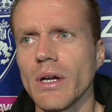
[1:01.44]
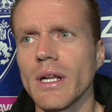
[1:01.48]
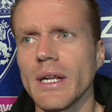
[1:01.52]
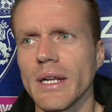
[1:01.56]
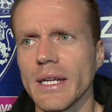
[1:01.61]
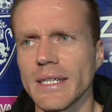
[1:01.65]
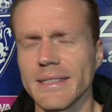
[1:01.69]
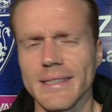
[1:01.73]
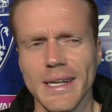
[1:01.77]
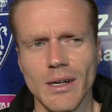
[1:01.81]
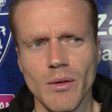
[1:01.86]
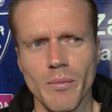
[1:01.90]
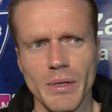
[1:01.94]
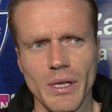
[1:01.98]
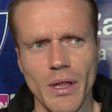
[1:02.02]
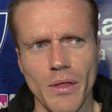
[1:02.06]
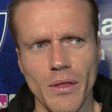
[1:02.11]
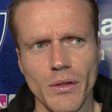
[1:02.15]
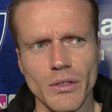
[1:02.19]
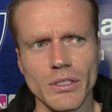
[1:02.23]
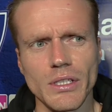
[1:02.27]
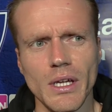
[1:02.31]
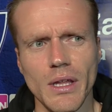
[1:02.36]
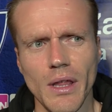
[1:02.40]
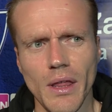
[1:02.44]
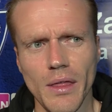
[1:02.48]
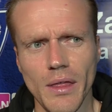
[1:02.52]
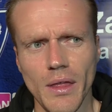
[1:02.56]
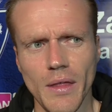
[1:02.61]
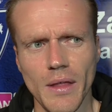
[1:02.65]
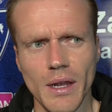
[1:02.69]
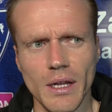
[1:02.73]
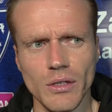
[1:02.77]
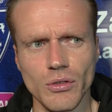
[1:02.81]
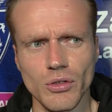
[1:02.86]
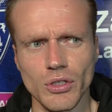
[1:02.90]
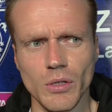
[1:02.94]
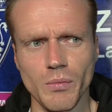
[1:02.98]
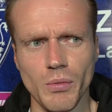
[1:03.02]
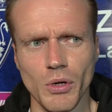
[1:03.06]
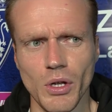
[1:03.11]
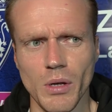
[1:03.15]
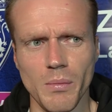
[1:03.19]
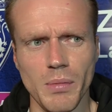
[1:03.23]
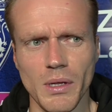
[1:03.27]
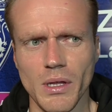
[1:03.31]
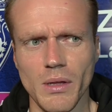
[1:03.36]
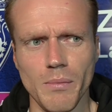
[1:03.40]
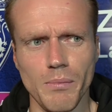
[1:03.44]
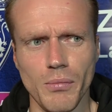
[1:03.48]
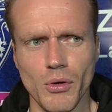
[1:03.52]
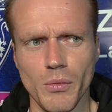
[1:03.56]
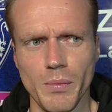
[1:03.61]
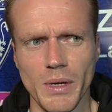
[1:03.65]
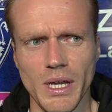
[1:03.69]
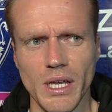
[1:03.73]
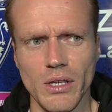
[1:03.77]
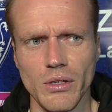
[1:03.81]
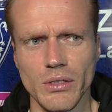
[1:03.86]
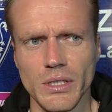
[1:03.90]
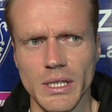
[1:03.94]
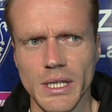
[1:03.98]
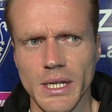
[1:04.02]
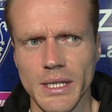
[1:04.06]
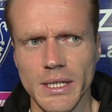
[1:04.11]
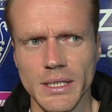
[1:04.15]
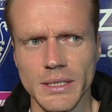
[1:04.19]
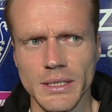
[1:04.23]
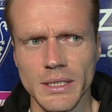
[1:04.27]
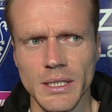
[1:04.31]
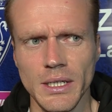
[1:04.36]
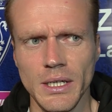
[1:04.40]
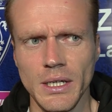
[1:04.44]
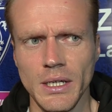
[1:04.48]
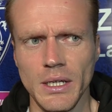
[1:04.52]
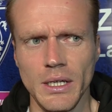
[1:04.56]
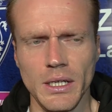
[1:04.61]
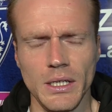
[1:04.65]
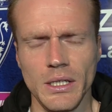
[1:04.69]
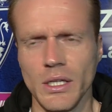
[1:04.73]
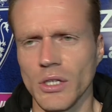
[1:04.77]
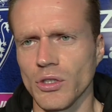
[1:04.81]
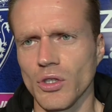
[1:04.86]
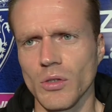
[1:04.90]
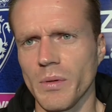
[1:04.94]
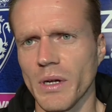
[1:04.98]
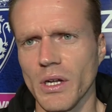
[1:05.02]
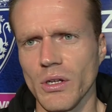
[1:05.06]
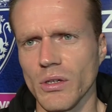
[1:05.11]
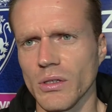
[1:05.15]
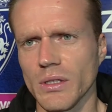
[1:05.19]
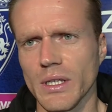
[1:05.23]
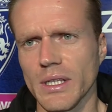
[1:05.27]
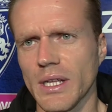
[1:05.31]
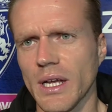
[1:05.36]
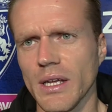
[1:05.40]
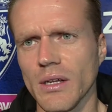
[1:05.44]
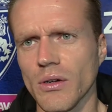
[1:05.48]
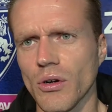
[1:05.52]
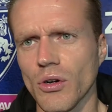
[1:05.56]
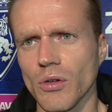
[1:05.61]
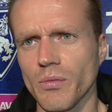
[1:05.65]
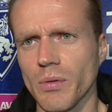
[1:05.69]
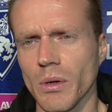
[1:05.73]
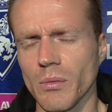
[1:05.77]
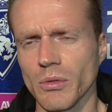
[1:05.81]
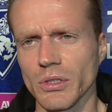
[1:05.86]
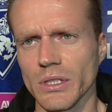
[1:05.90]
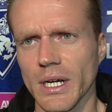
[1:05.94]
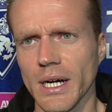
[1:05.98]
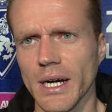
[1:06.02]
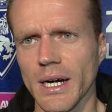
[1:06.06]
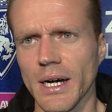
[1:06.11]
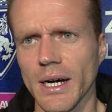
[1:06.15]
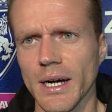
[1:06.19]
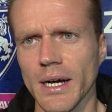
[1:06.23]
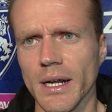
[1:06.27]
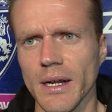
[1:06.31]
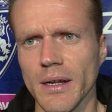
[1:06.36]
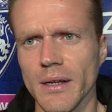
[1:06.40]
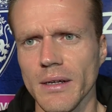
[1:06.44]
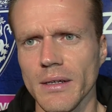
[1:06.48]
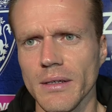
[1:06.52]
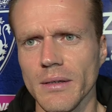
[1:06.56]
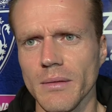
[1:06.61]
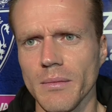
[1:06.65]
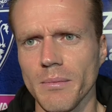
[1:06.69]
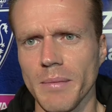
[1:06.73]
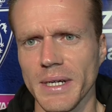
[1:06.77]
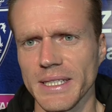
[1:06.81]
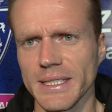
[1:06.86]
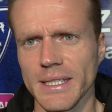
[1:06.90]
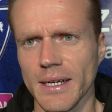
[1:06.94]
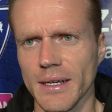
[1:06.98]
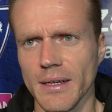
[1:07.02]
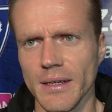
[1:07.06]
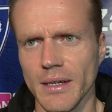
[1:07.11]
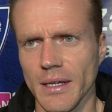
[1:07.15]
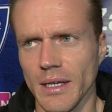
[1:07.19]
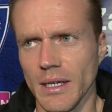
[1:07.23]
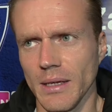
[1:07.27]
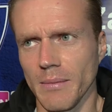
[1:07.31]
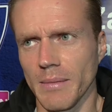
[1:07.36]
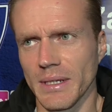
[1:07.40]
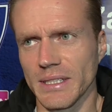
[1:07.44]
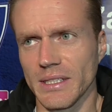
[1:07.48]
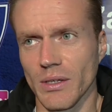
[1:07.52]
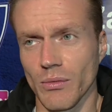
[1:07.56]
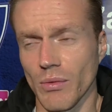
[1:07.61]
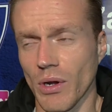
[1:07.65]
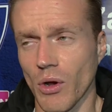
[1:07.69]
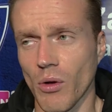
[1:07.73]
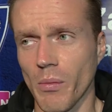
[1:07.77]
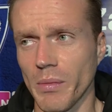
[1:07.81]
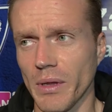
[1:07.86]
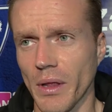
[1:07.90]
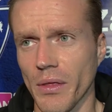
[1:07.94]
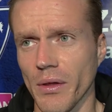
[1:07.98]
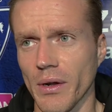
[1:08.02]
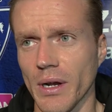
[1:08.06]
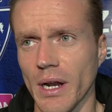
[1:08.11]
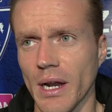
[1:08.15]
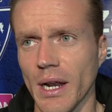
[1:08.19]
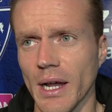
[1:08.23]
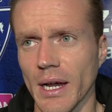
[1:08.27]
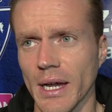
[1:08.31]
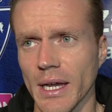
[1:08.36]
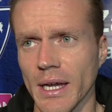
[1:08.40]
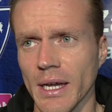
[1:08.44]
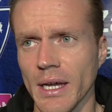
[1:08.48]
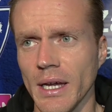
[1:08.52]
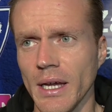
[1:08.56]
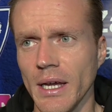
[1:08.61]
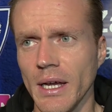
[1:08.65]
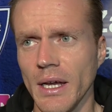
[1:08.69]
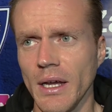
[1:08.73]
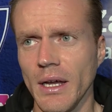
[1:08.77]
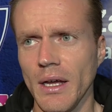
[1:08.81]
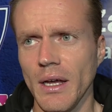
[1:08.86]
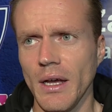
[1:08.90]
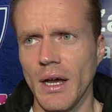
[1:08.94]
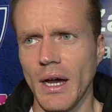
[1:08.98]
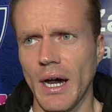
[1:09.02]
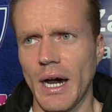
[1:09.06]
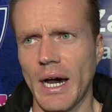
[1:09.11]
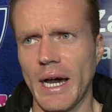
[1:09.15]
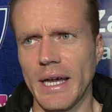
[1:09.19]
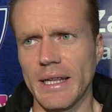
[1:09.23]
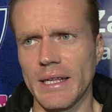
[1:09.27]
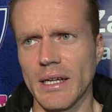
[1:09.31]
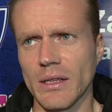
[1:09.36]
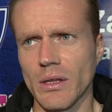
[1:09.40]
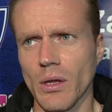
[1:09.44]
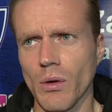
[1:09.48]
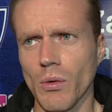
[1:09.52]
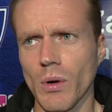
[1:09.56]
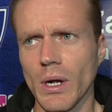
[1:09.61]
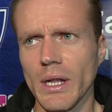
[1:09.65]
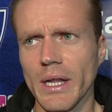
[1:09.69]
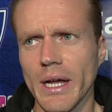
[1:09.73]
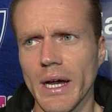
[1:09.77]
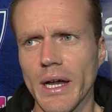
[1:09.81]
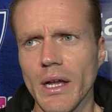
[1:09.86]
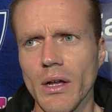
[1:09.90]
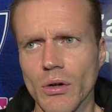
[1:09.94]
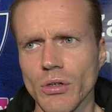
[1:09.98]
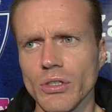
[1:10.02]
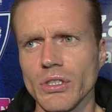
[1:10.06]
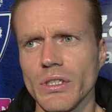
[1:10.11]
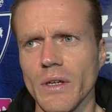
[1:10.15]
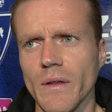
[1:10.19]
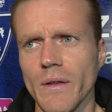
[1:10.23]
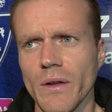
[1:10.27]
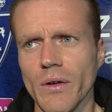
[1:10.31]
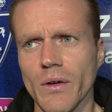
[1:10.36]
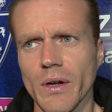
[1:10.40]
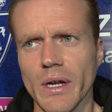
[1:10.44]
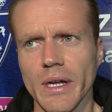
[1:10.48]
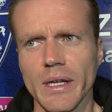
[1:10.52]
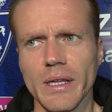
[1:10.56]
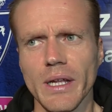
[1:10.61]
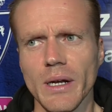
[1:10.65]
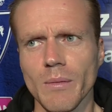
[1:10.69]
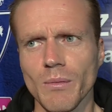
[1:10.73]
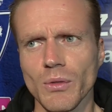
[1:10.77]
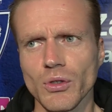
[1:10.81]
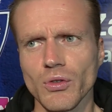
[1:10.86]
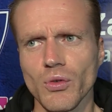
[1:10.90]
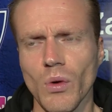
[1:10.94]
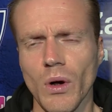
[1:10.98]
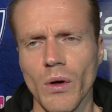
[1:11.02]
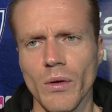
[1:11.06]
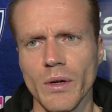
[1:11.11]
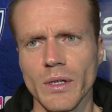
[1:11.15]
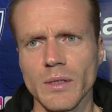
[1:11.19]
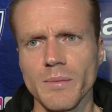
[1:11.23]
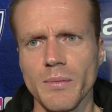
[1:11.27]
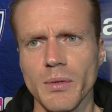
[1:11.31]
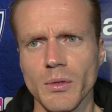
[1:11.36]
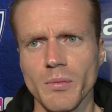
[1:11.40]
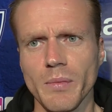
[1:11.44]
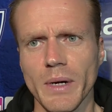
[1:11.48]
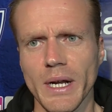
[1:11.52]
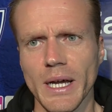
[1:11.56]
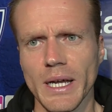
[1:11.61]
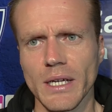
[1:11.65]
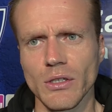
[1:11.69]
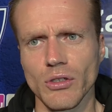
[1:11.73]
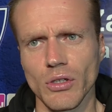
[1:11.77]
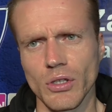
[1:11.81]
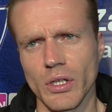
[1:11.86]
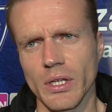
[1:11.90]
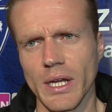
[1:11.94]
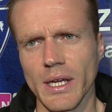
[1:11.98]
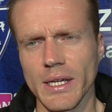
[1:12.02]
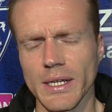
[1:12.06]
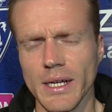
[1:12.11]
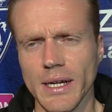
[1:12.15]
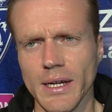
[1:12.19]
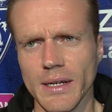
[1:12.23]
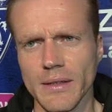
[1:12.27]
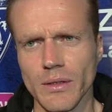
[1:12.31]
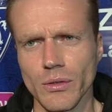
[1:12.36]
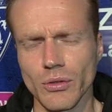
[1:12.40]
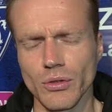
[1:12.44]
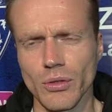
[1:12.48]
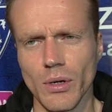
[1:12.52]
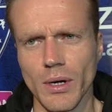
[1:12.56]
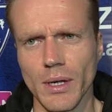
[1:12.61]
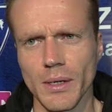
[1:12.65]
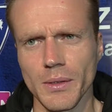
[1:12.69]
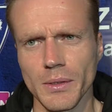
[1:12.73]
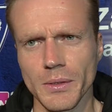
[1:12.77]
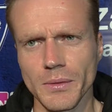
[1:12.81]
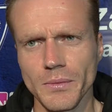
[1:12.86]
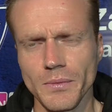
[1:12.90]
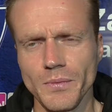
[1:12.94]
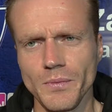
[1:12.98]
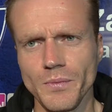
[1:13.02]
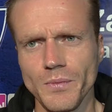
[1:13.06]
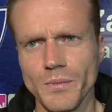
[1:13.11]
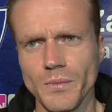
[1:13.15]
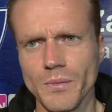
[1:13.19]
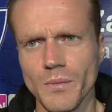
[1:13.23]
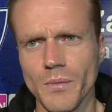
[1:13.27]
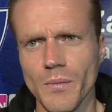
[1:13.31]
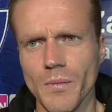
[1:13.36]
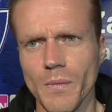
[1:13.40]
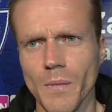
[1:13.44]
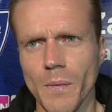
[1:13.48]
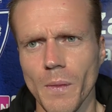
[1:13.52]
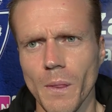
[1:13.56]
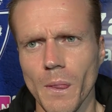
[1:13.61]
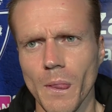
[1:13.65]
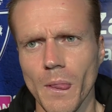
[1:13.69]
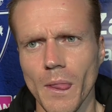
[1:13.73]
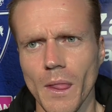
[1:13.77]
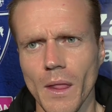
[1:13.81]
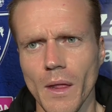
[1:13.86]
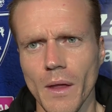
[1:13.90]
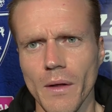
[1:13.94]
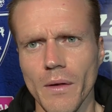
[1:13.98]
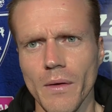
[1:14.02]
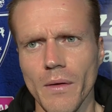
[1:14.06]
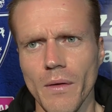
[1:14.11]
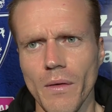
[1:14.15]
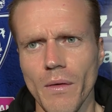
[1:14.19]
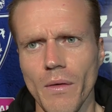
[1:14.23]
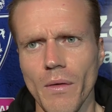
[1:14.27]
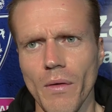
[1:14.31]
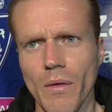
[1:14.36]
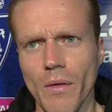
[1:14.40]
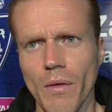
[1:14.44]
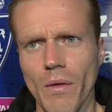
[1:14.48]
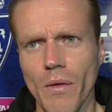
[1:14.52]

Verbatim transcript: en esta competición se deciden las cosas por, pequeños detalles y esos pequeños detalles no los podemos dejar pasar, y más en una competición en la que hay tanta igualdad y considero que tenemos jugadores pues, para que esos detalles caigan de nuestro lado. ¿no? Ha habido muchísimas ocasiones.